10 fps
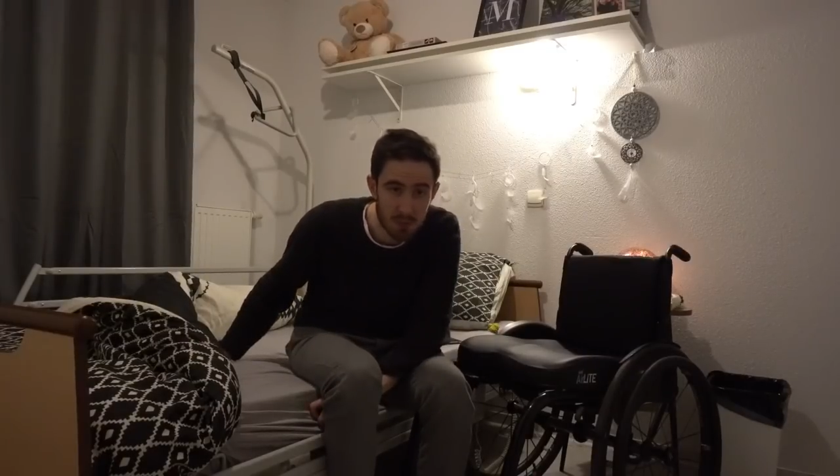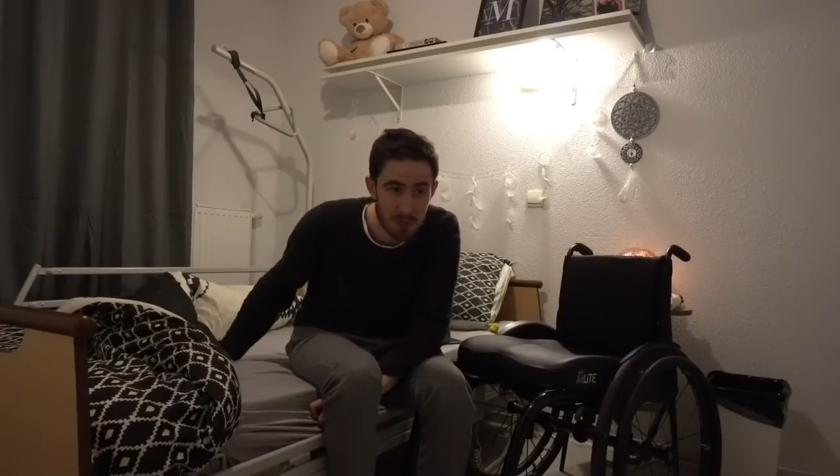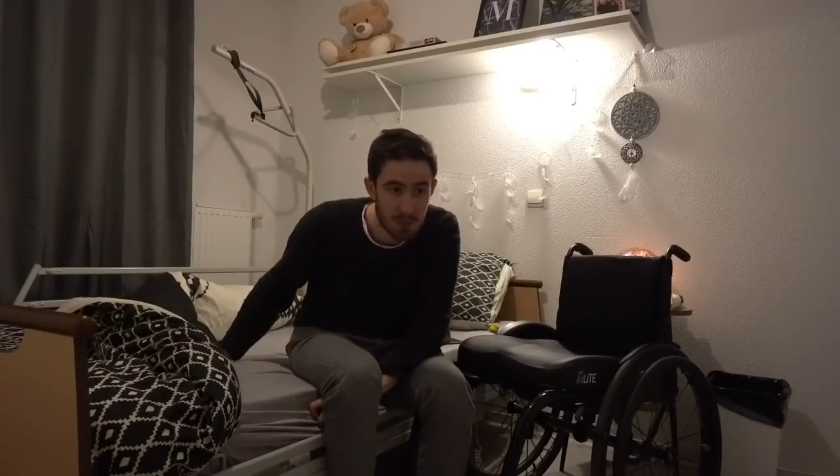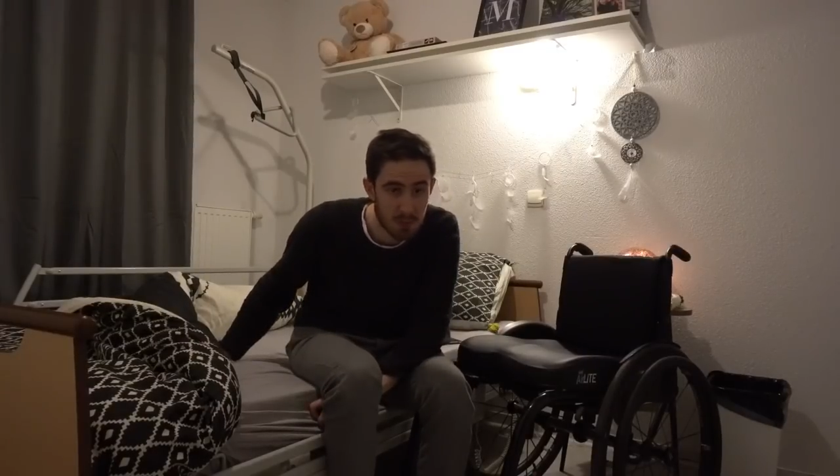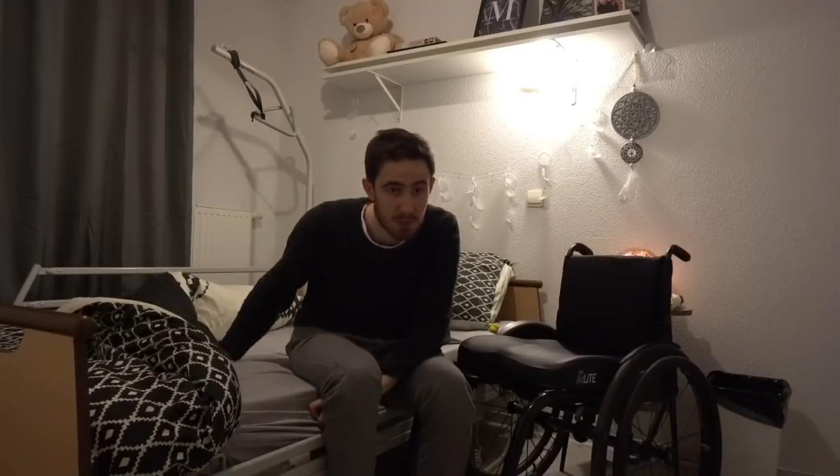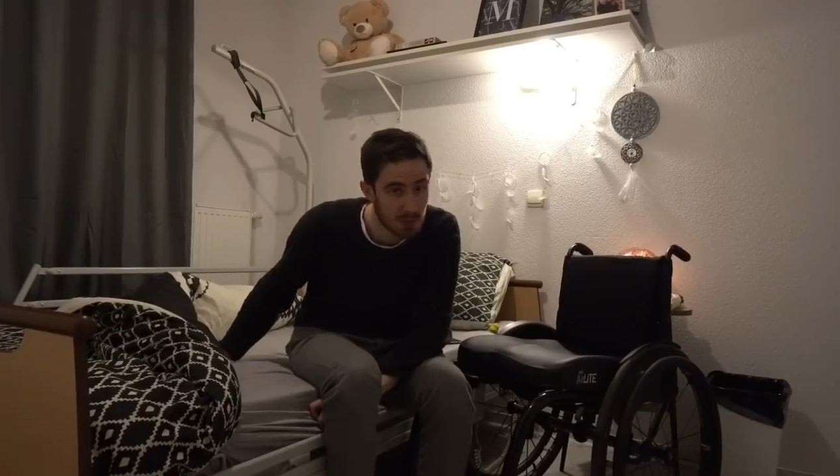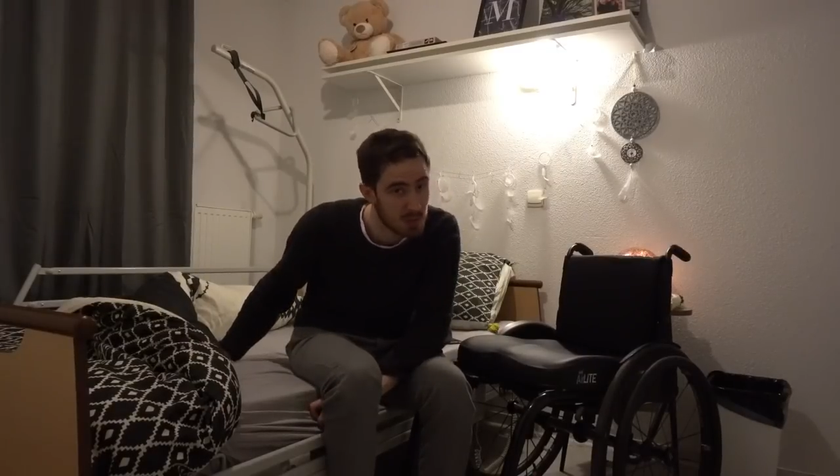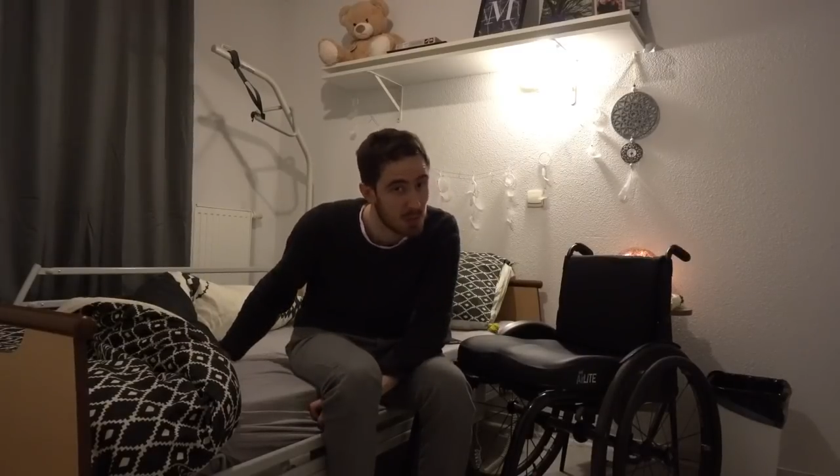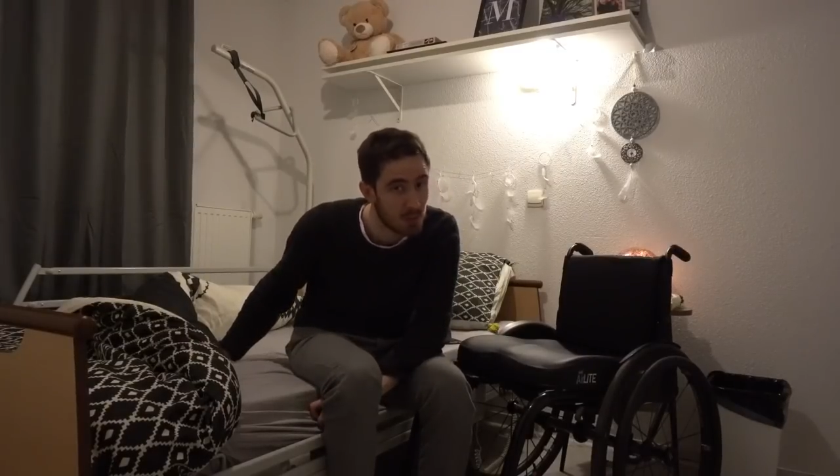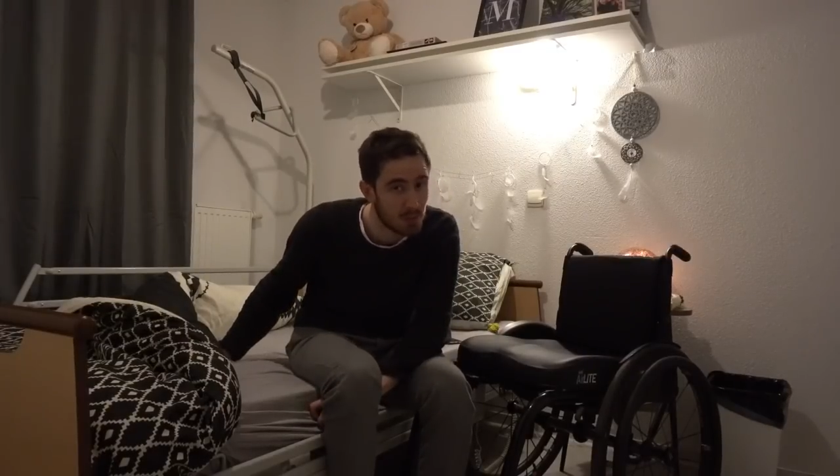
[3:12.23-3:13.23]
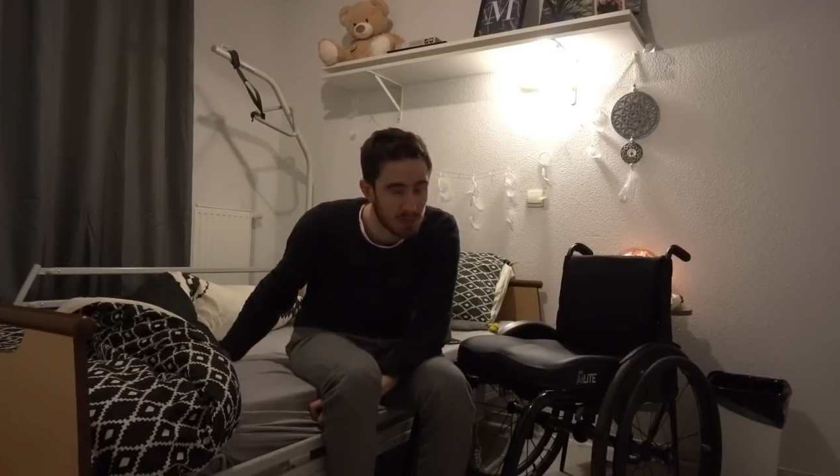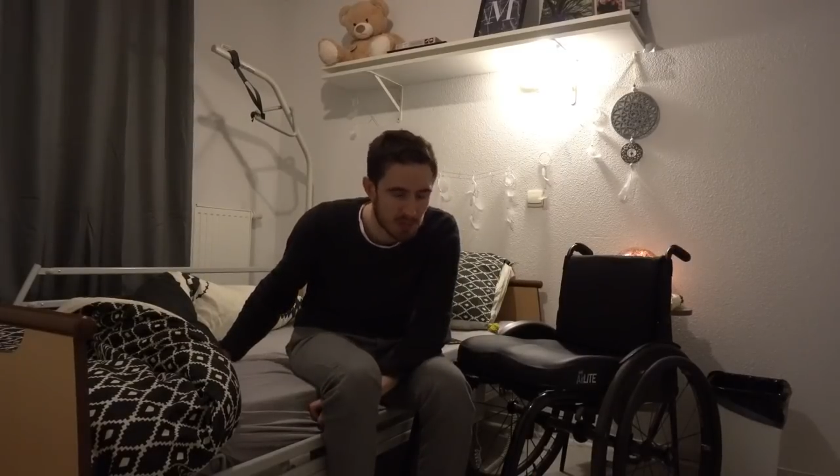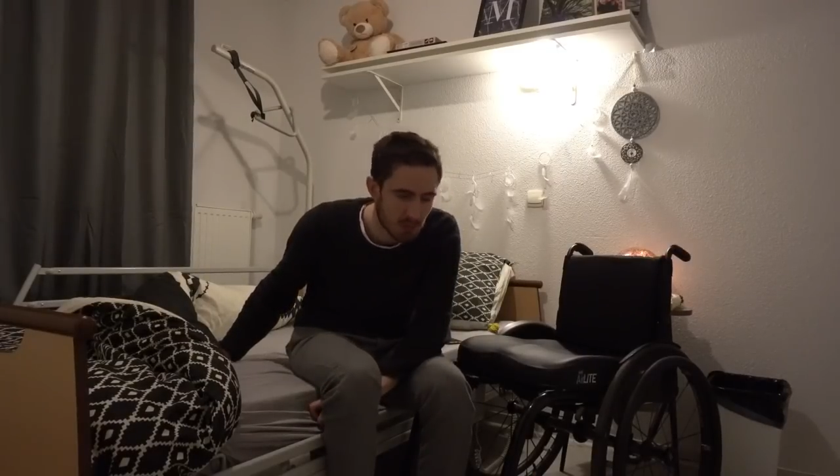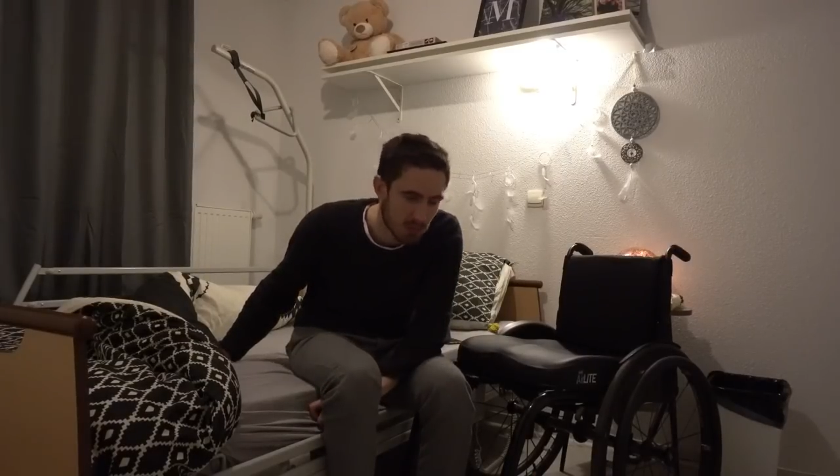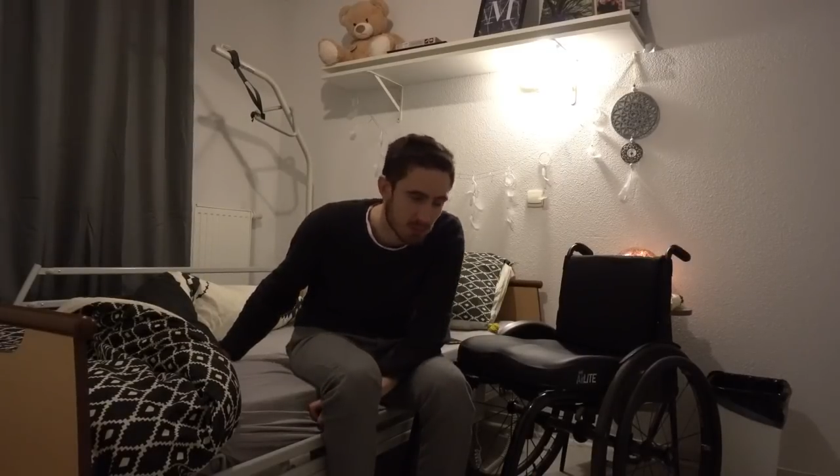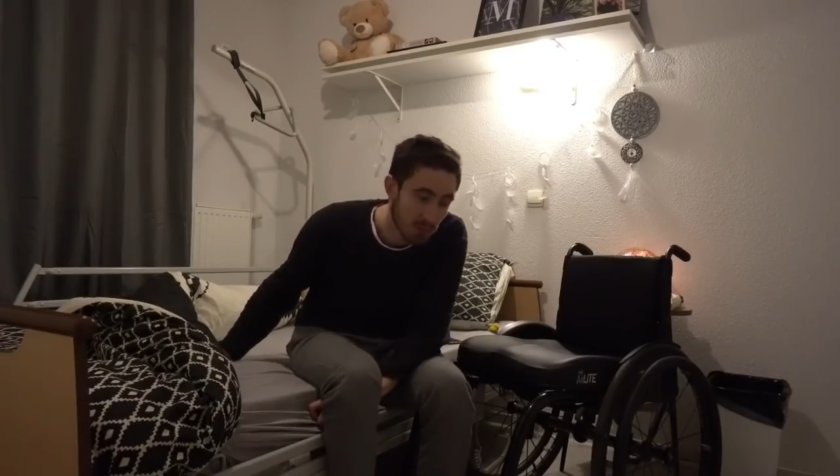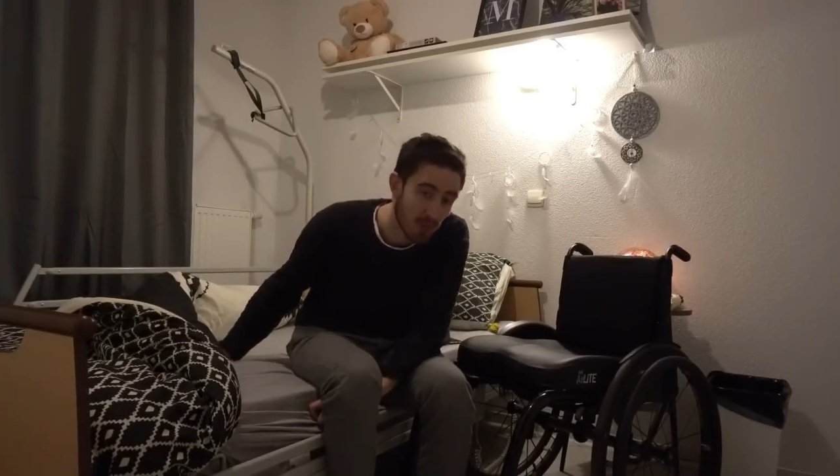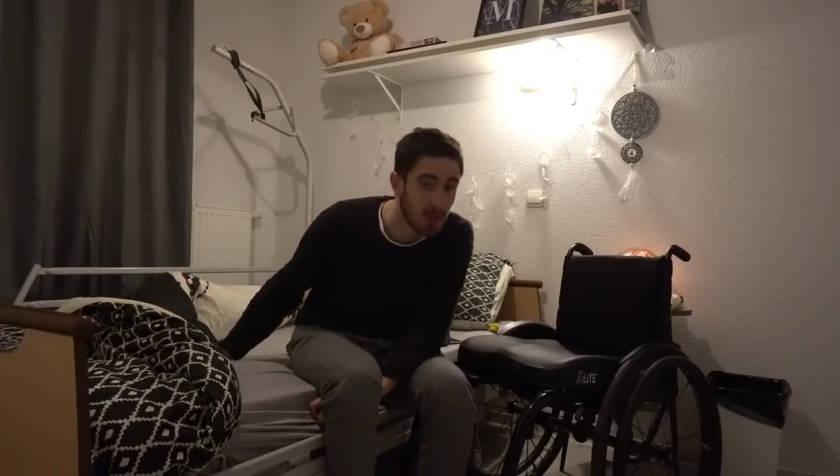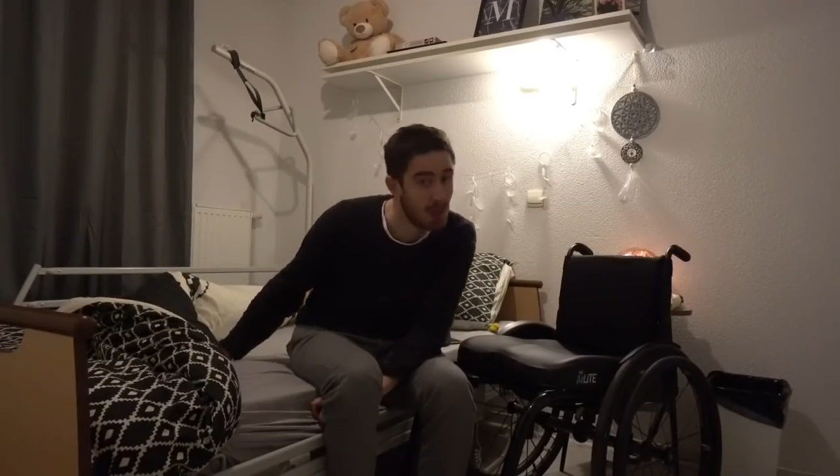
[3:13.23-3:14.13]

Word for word: mais elle me sert aussi dans plein de situations,